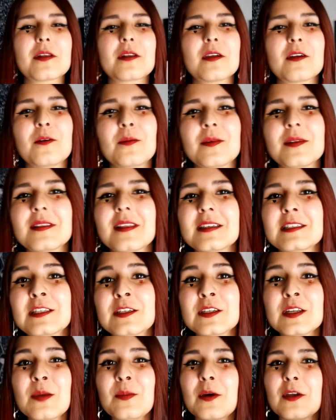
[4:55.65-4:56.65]

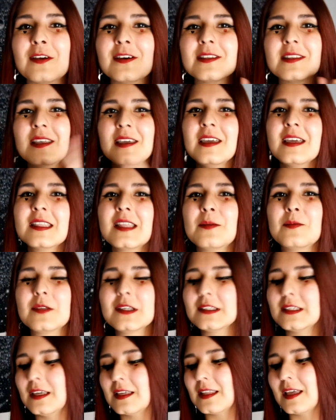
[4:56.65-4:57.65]
recomendaciones para ustedes
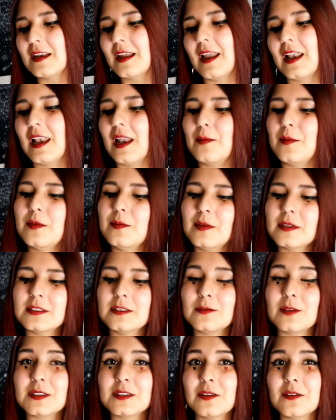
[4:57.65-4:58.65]
también si están en la misma
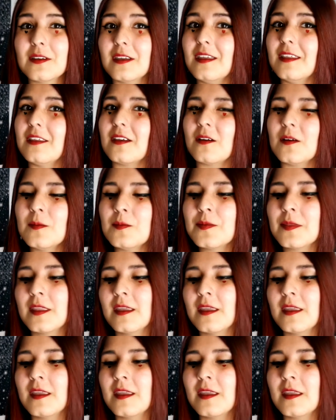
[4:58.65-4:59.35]
situación que yo